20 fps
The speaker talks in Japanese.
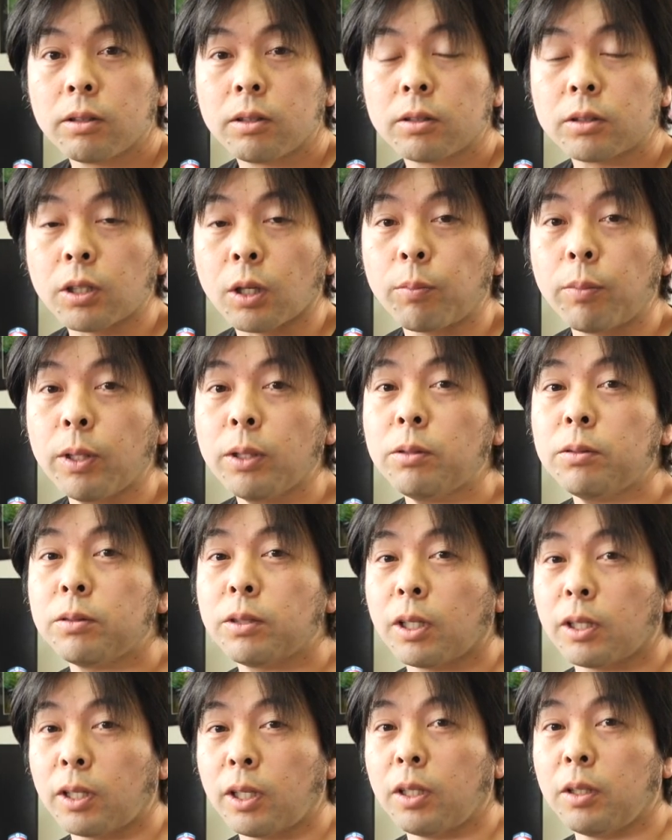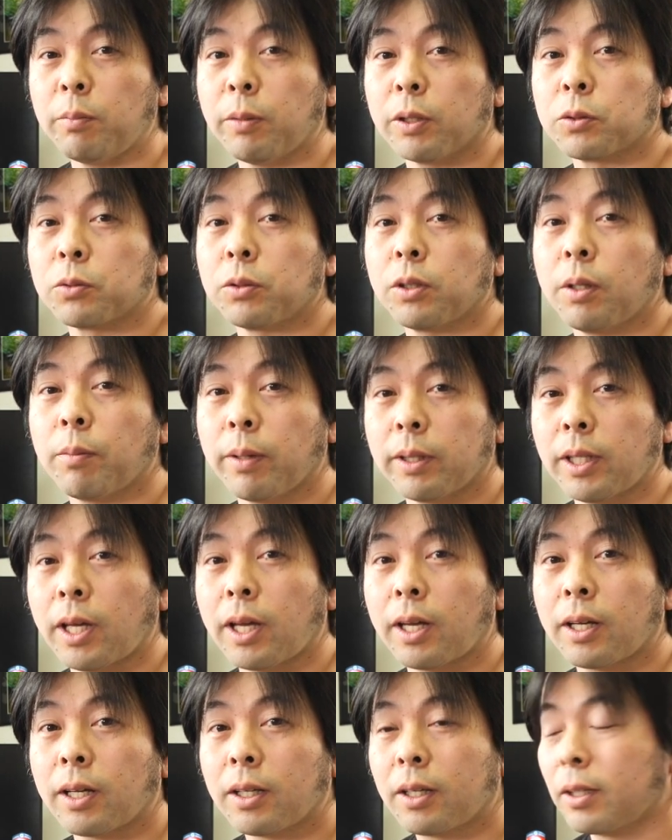喋るんだね今そういえばね
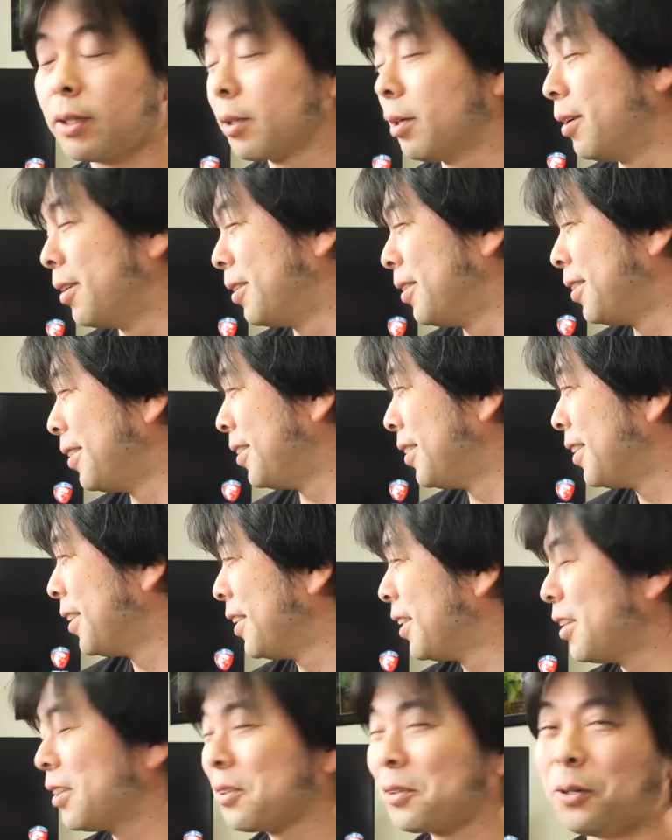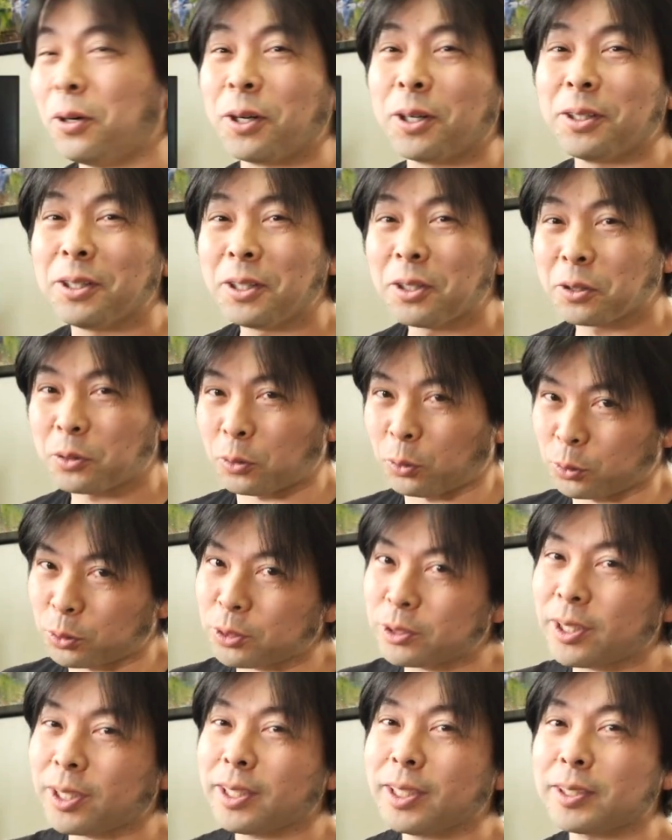これ
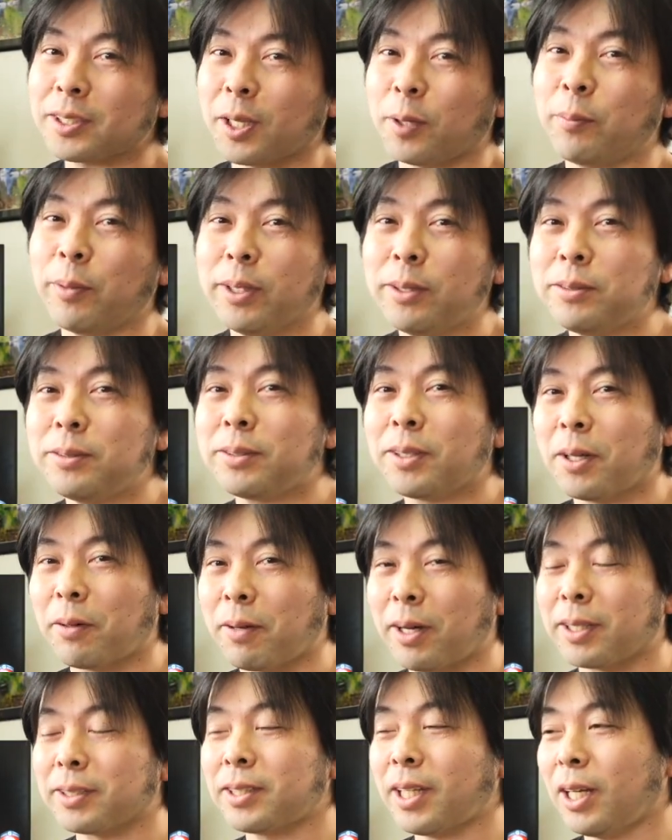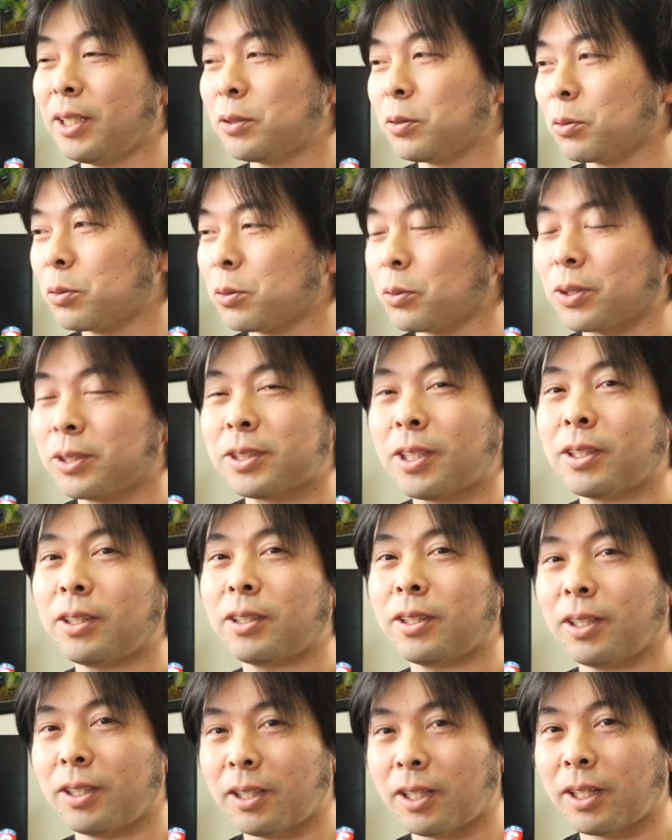コルタナ喋るんだわ最初の初期設
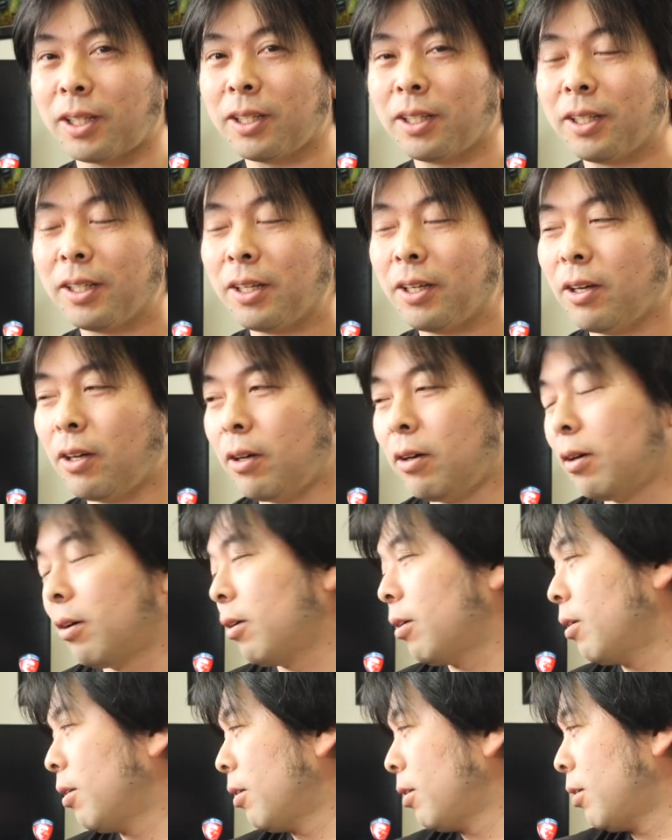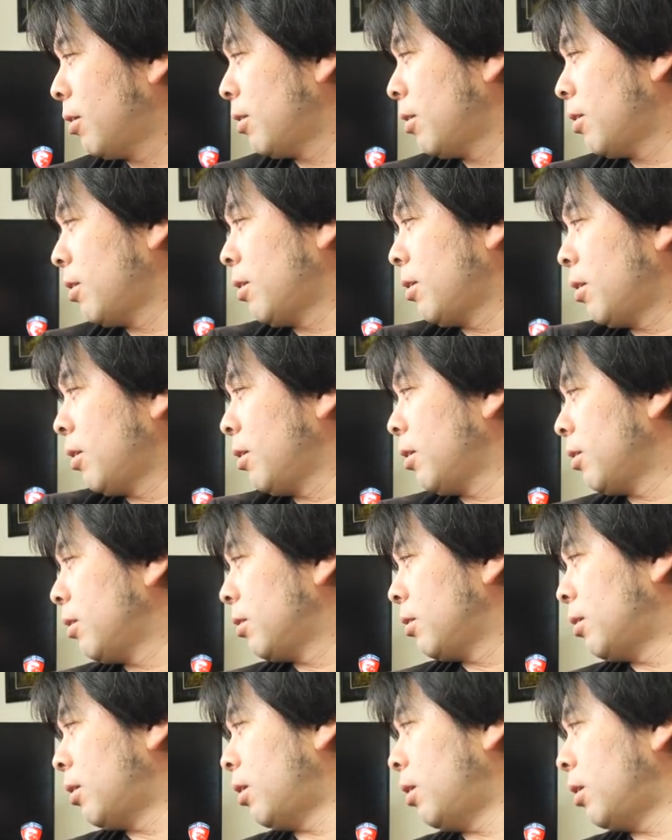定でこれでよろしいですか
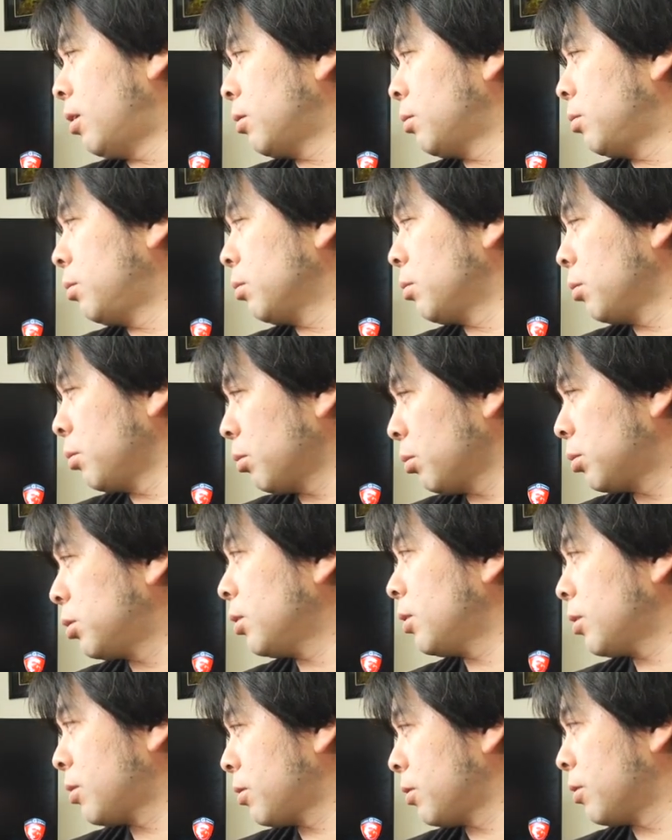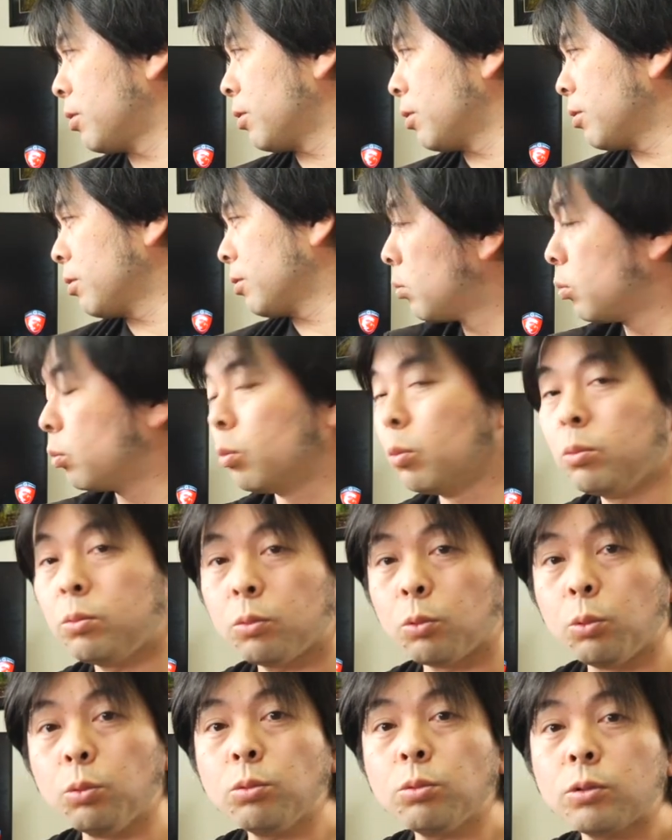なるほどよろしいです
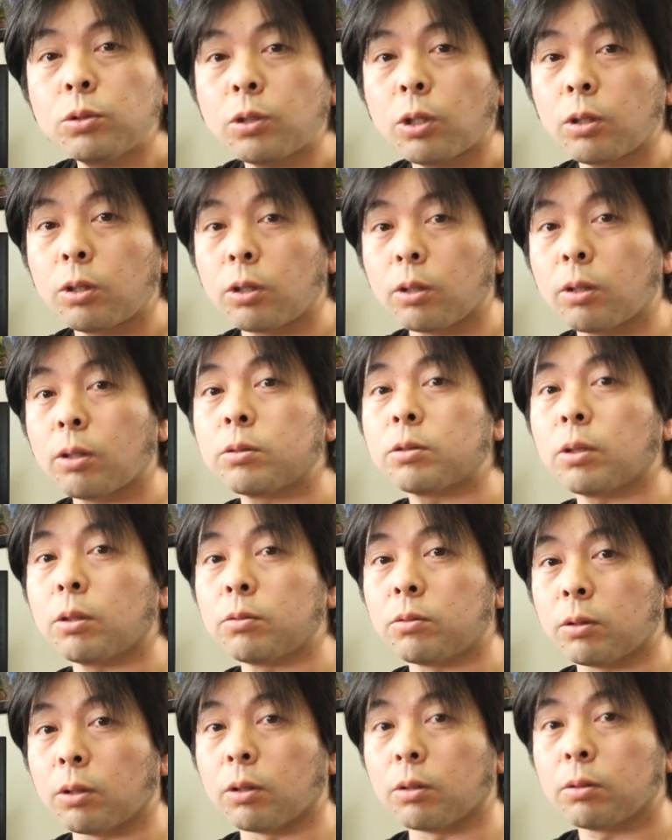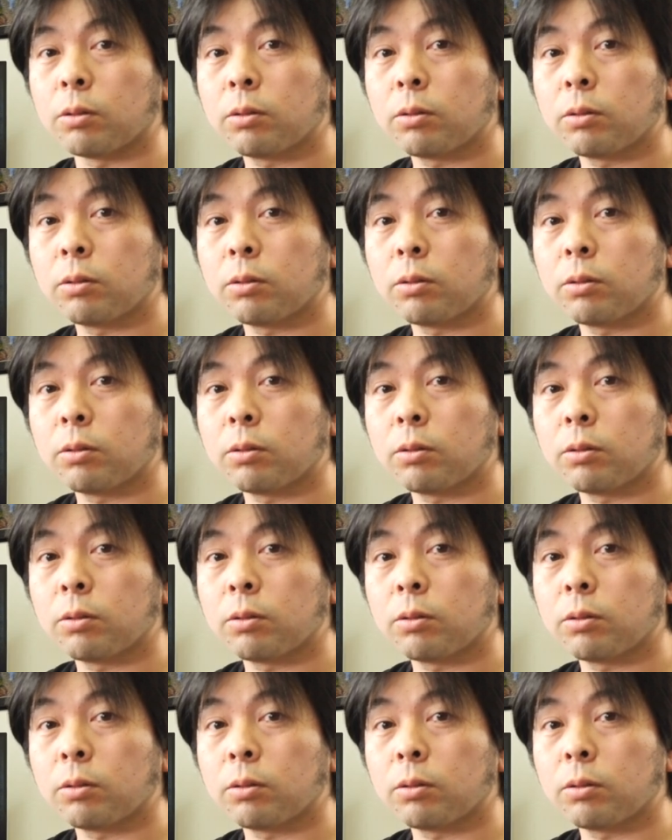音声でいけちゃうんだ